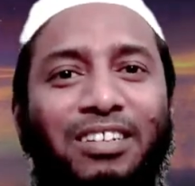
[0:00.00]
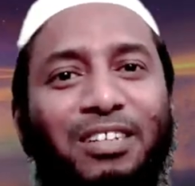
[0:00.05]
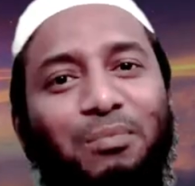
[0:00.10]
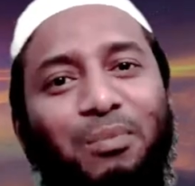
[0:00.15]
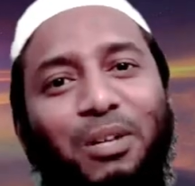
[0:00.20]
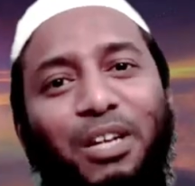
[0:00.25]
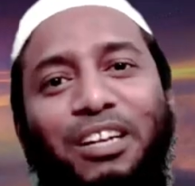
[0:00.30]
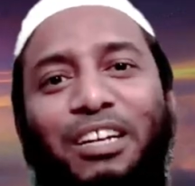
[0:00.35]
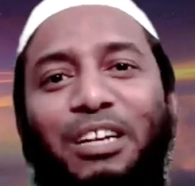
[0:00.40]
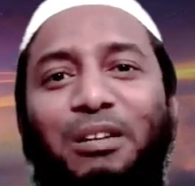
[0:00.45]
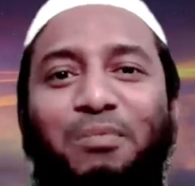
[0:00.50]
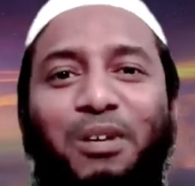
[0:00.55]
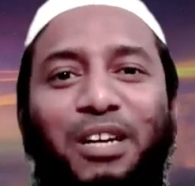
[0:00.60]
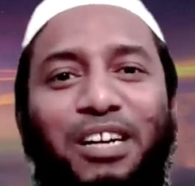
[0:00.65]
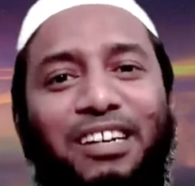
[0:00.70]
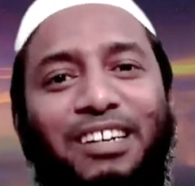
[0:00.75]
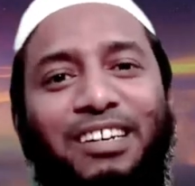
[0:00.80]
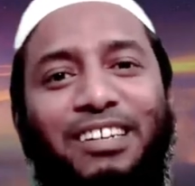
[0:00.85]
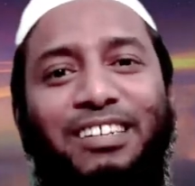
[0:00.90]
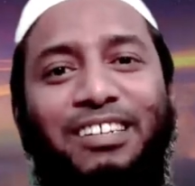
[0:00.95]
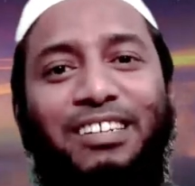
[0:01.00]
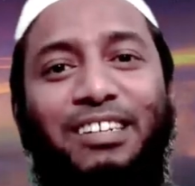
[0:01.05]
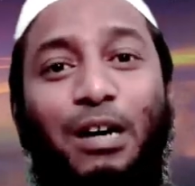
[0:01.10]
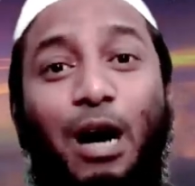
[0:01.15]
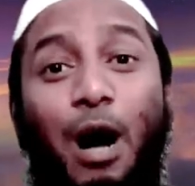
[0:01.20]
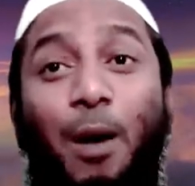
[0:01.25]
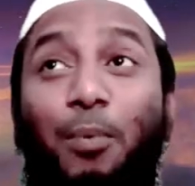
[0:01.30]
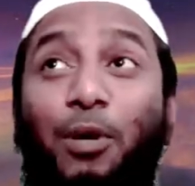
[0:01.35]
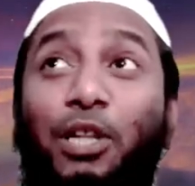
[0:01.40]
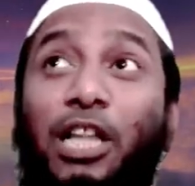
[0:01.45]
எப்படி இருக்கு நமக்கு
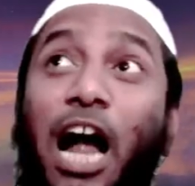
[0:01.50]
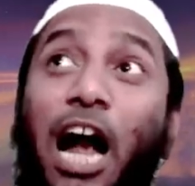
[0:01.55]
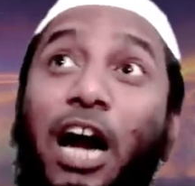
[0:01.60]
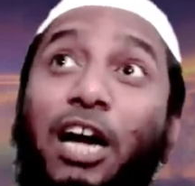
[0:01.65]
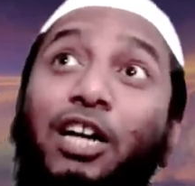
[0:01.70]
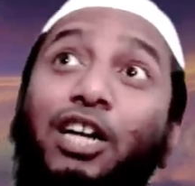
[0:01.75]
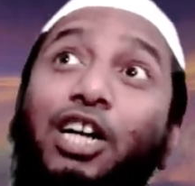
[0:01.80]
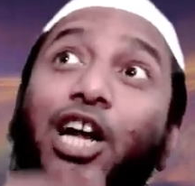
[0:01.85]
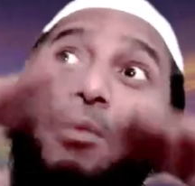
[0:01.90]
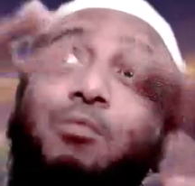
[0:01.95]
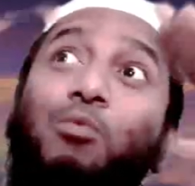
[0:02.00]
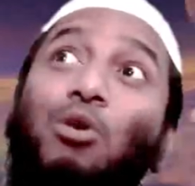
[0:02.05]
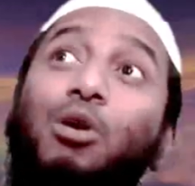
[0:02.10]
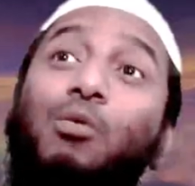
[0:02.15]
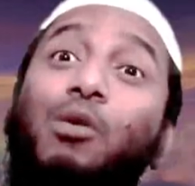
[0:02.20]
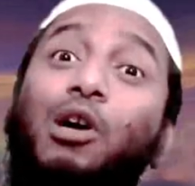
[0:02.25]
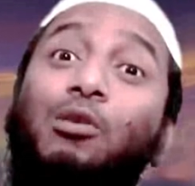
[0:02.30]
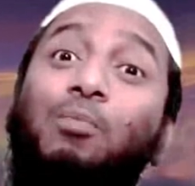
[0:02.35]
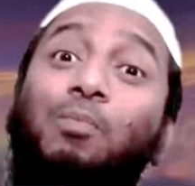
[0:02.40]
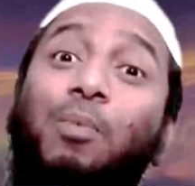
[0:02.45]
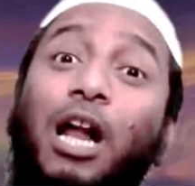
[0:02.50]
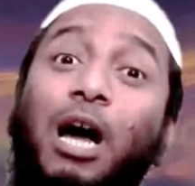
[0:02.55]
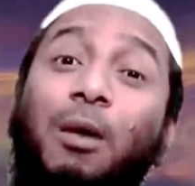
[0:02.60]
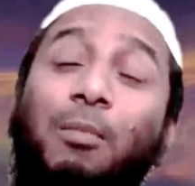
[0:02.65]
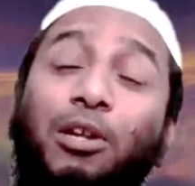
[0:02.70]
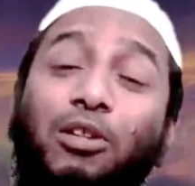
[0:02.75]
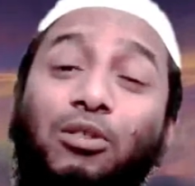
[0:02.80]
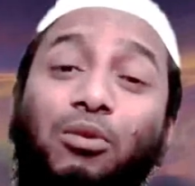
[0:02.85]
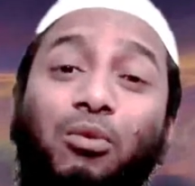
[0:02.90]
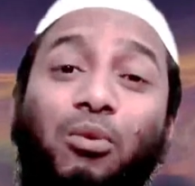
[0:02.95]
அப்ப இந்த அண்டம் முழுவதும்
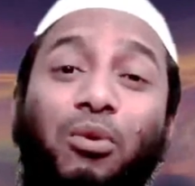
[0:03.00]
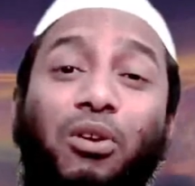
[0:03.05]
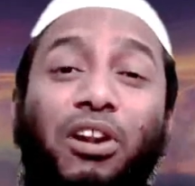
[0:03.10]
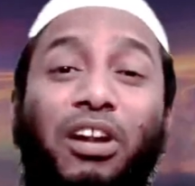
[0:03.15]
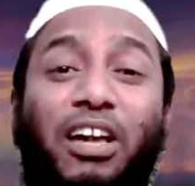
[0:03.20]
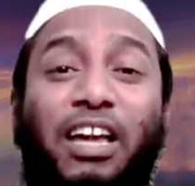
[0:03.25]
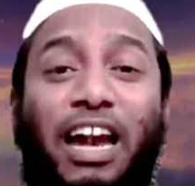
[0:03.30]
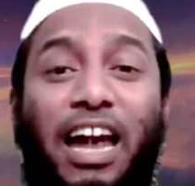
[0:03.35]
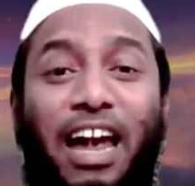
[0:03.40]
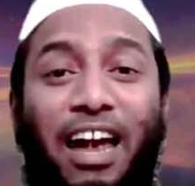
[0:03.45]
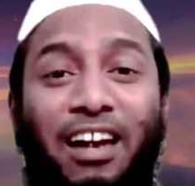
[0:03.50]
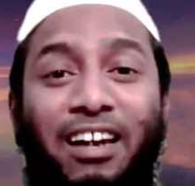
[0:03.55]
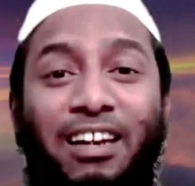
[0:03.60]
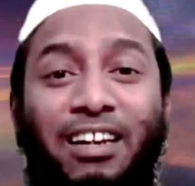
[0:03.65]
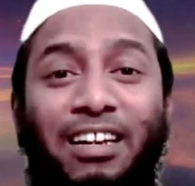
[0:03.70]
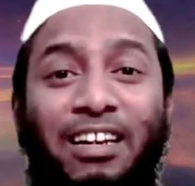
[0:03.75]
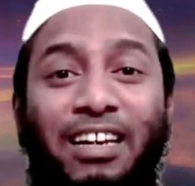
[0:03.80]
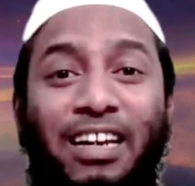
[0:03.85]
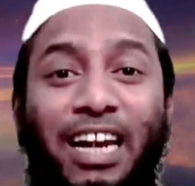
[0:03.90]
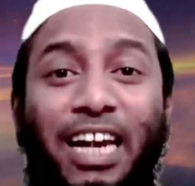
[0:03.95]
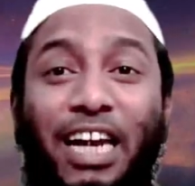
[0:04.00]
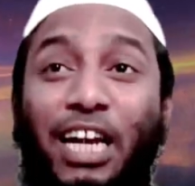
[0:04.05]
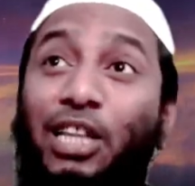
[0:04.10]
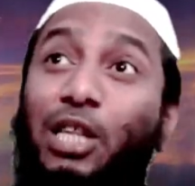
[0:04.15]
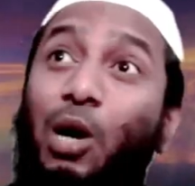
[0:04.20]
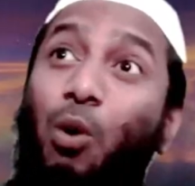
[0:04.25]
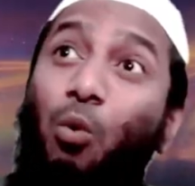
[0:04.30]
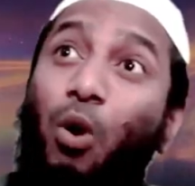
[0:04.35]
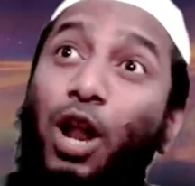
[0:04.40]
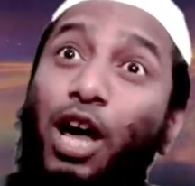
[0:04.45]
பராமரித்துக் கொண்டிருக்கிற
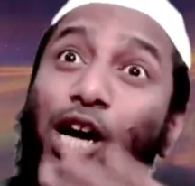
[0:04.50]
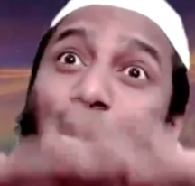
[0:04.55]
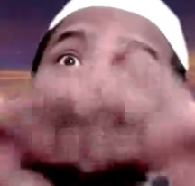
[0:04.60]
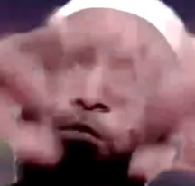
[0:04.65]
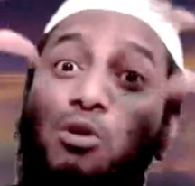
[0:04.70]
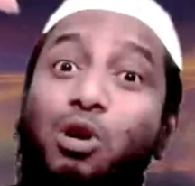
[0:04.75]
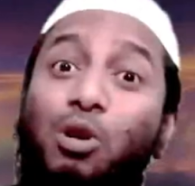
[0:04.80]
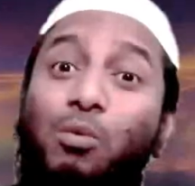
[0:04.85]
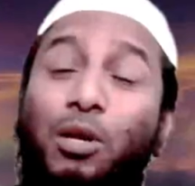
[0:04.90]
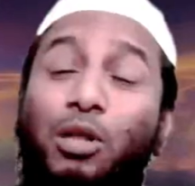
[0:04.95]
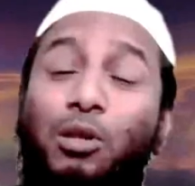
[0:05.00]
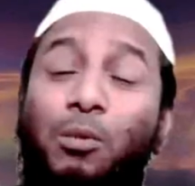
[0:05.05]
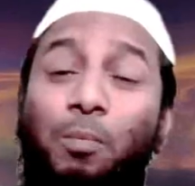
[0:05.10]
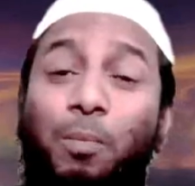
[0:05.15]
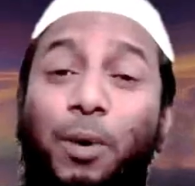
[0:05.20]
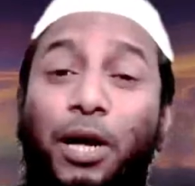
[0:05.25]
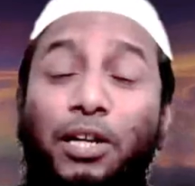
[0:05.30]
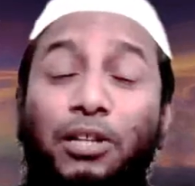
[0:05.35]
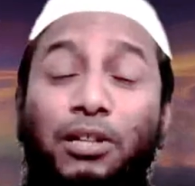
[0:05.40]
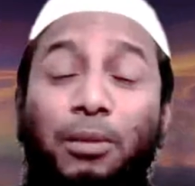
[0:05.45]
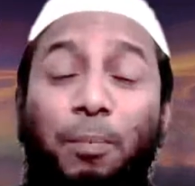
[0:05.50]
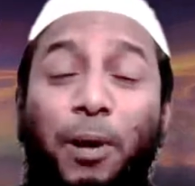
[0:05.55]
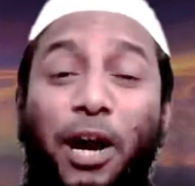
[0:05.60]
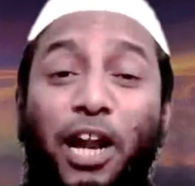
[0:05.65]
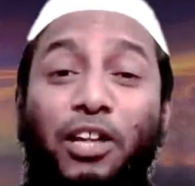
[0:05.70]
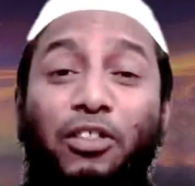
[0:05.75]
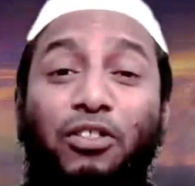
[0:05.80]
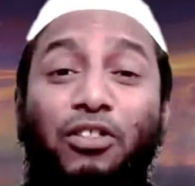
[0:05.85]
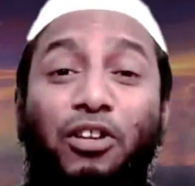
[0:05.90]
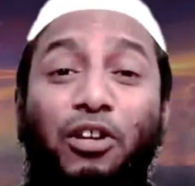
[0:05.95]
இந்த உலகம் முழுவதும்
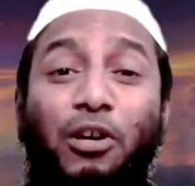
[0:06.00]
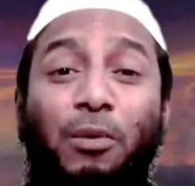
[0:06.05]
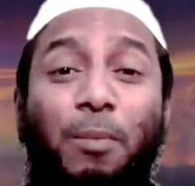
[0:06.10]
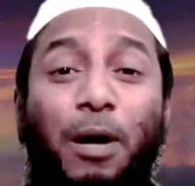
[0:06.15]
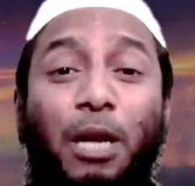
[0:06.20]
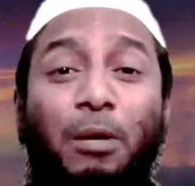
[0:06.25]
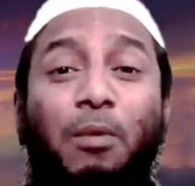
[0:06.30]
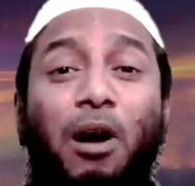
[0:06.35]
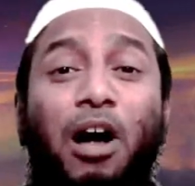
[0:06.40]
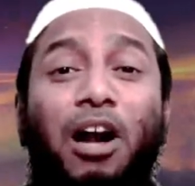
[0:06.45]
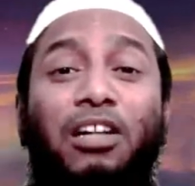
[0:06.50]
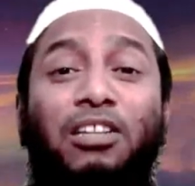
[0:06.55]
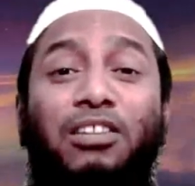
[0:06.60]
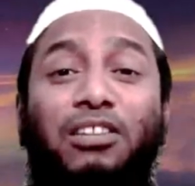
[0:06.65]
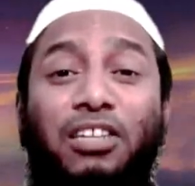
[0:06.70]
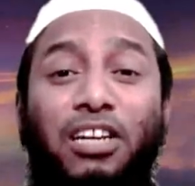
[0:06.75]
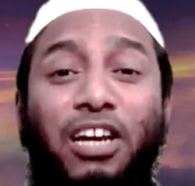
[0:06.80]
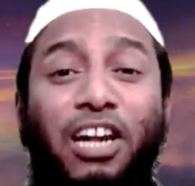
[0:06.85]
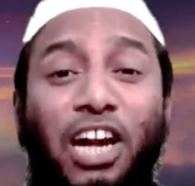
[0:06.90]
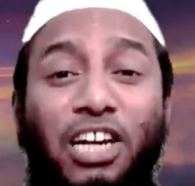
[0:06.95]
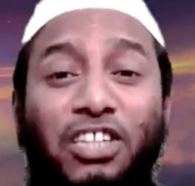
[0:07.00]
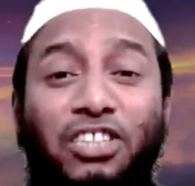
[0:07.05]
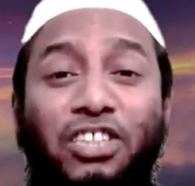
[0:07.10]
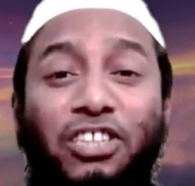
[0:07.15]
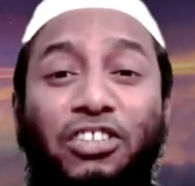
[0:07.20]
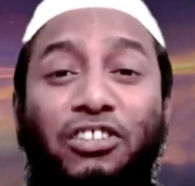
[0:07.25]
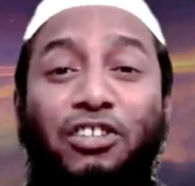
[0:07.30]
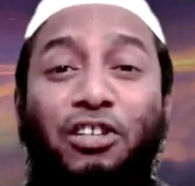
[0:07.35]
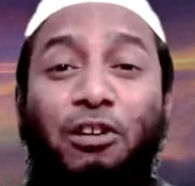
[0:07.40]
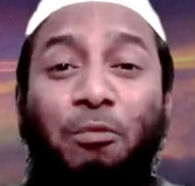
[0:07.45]
படைத்து பரிபாலித்து
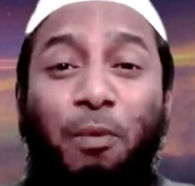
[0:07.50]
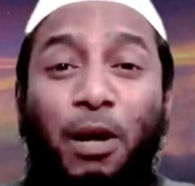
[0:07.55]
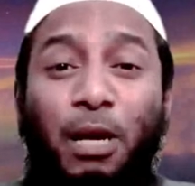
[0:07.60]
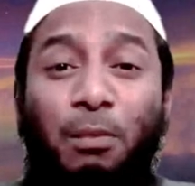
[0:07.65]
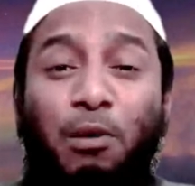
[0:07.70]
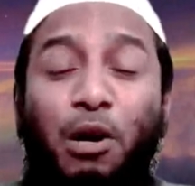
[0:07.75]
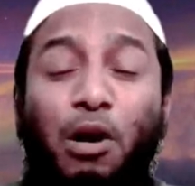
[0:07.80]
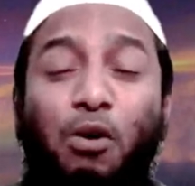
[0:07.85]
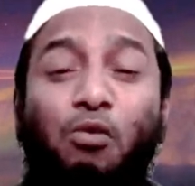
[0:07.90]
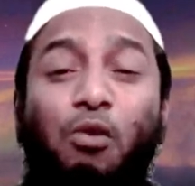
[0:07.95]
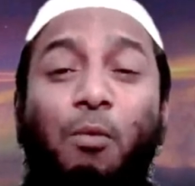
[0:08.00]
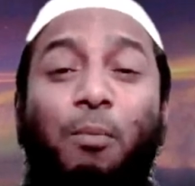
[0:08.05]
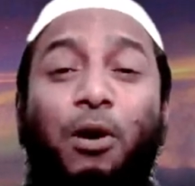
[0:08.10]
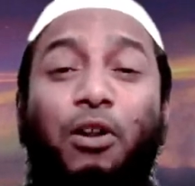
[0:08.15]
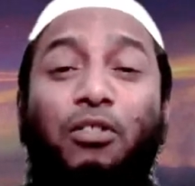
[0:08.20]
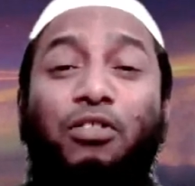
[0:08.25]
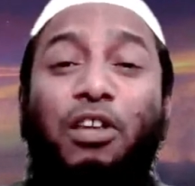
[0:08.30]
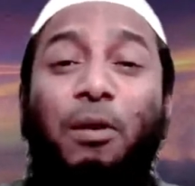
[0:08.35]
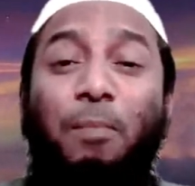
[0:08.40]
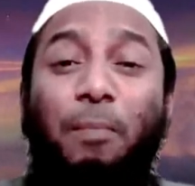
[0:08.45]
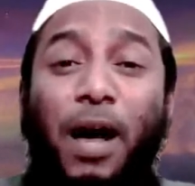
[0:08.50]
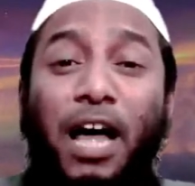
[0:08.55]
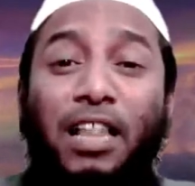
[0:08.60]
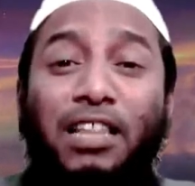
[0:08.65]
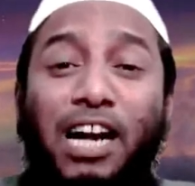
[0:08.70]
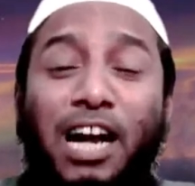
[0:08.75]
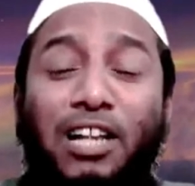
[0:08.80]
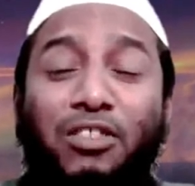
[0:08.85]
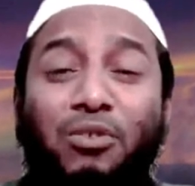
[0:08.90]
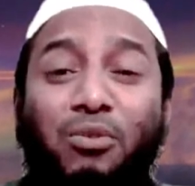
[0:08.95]
ரட்சித்து பரிபக்குவப்படுத்தி
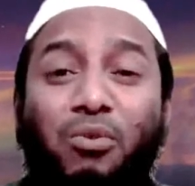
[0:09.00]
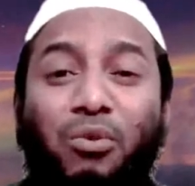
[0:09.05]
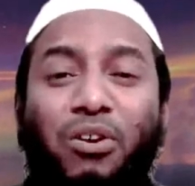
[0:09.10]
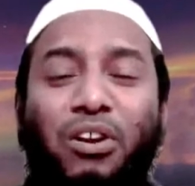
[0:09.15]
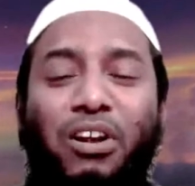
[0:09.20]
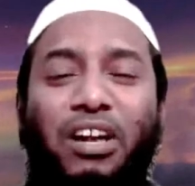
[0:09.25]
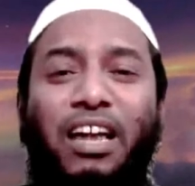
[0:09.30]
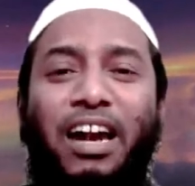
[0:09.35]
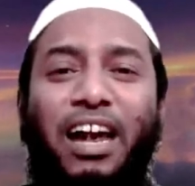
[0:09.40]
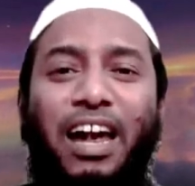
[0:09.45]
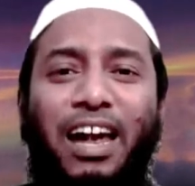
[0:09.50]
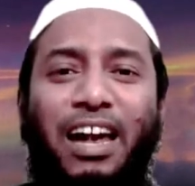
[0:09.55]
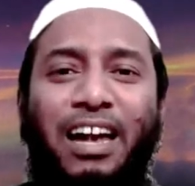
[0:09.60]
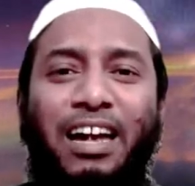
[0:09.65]
பாதுகாத்துக் கொண்டிருக்கிற